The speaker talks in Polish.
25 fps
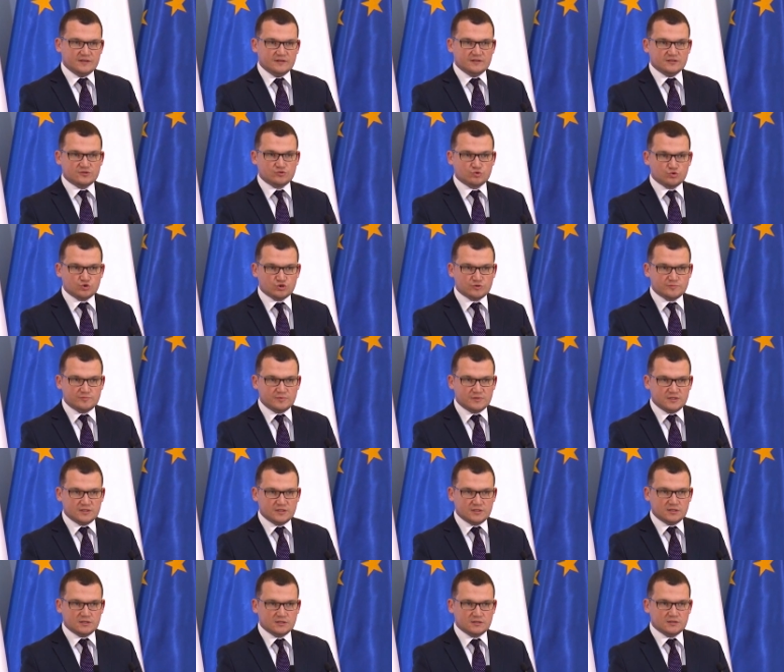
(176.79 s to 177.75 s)

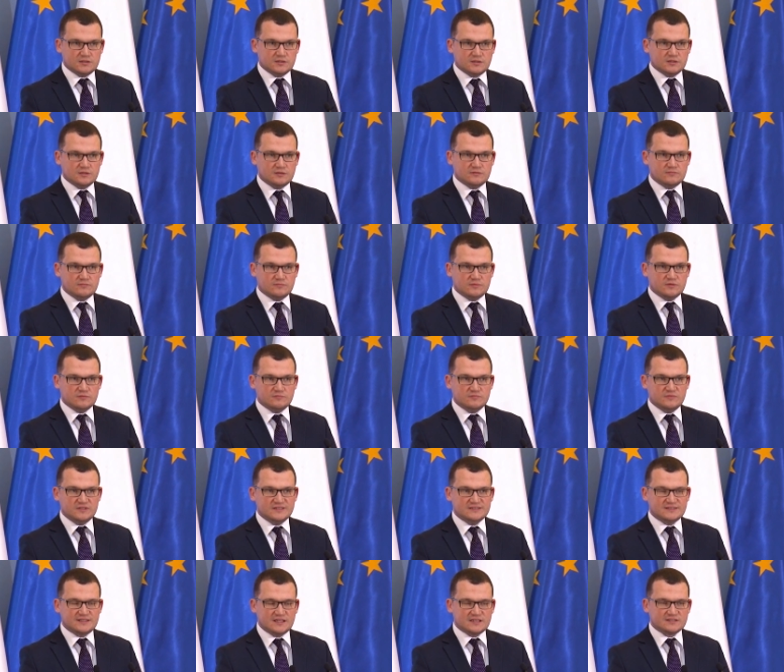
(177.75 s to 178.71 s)
Służby
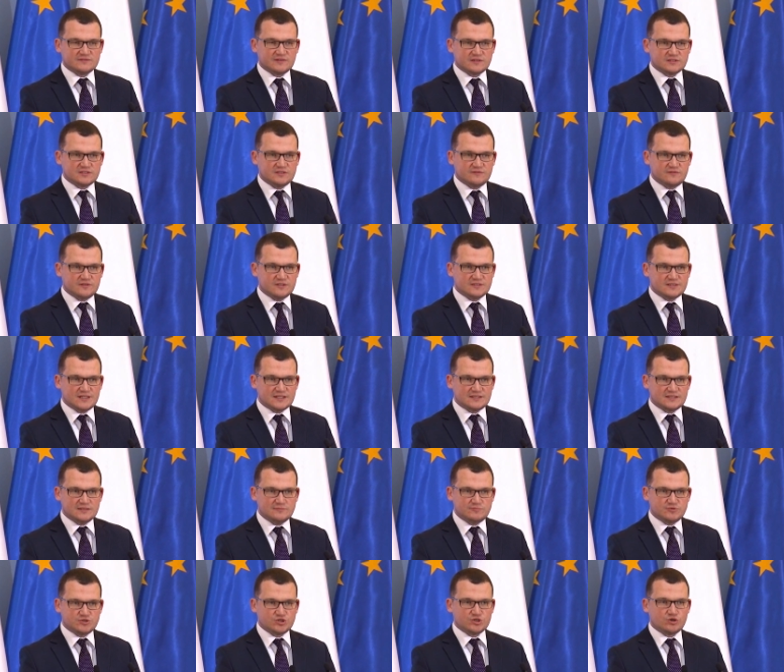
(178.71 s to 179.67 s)
Ministerstwa
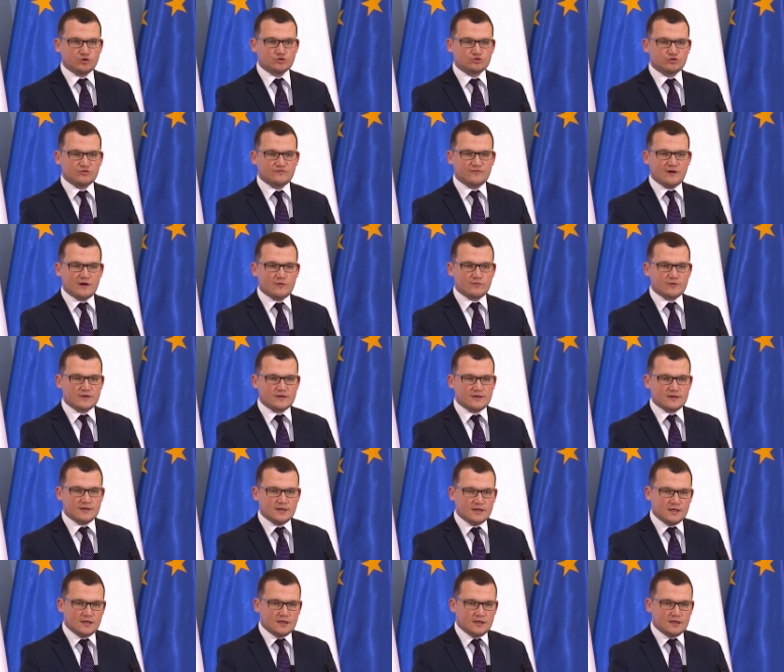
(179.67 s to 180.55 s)
Cyfryzacji przygotowały